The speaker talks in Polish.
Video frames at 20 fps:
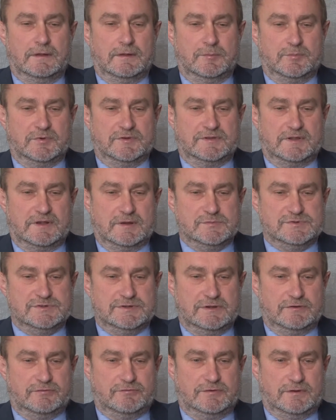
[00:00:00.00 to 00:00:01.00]
postaram
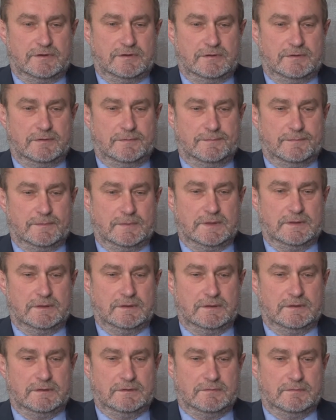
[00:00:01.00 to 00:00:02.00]
się jeszcze
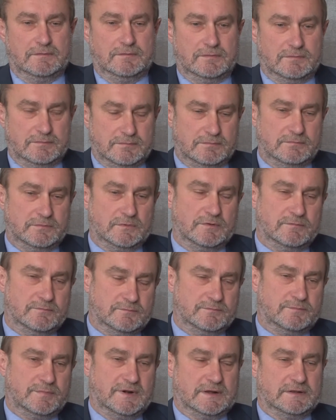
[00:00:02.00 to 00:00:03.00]
mm, no,
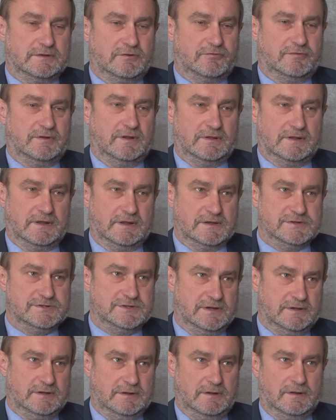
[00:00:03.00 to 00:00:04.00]
praktycznie na
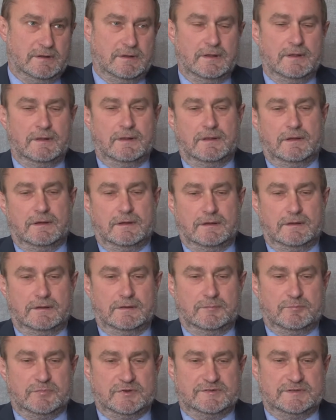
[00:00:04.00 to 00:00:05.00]
jesieni
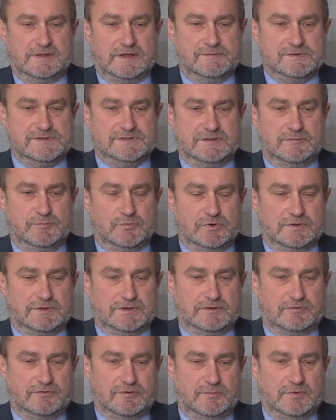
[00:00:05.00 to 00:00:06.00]
postawić ten
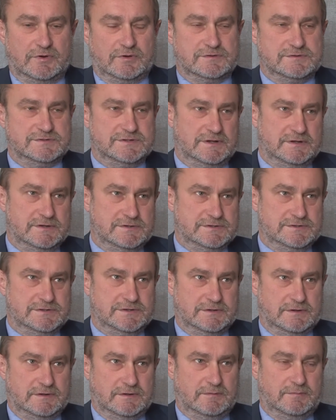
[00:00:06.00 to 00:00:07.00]
płotek, żeby
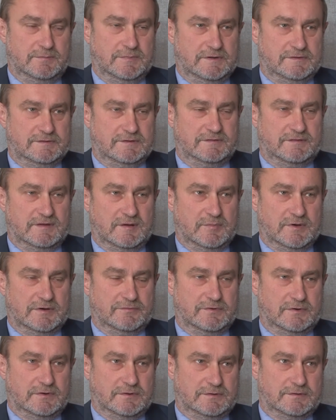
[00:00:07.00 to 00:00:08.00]
oddzielić miejsce
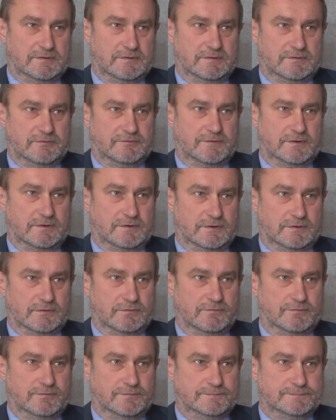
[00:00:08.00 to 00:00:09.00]
zabaw od
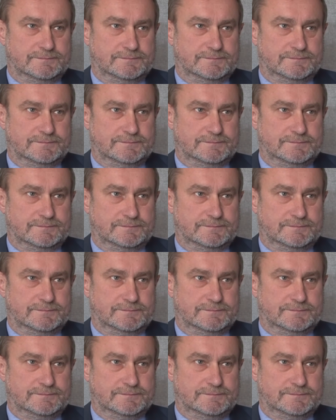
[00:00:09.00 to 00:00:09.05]
czworonogów.